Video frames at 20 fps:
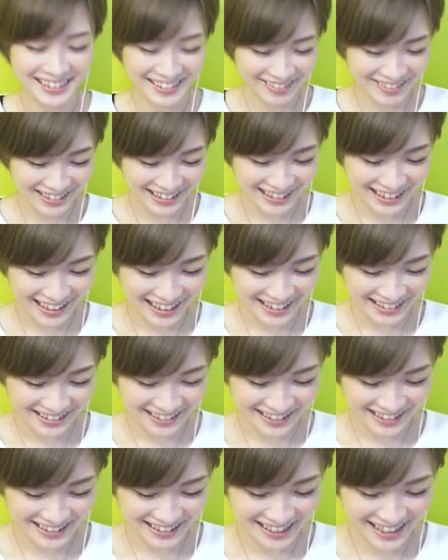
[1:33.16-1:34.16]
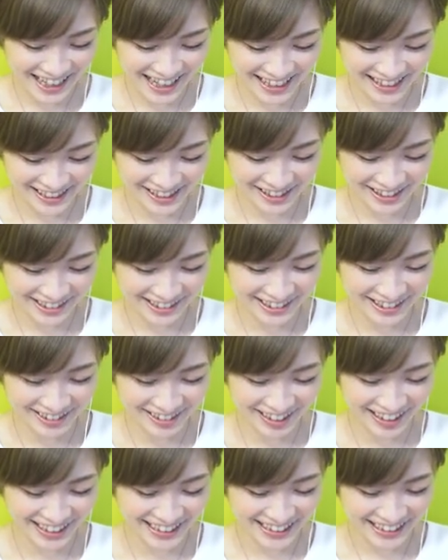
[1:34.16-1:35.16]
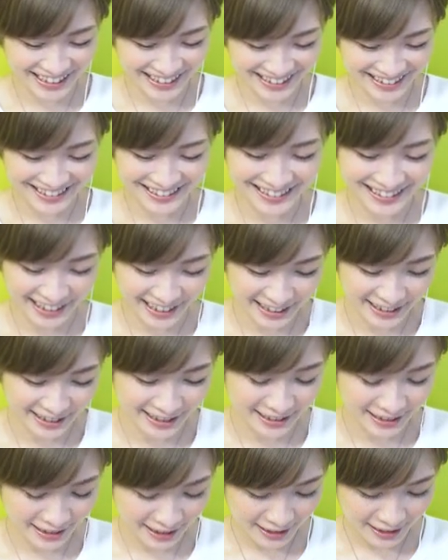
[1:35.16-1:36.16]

言われた。いけ、チュッチュニー。はい。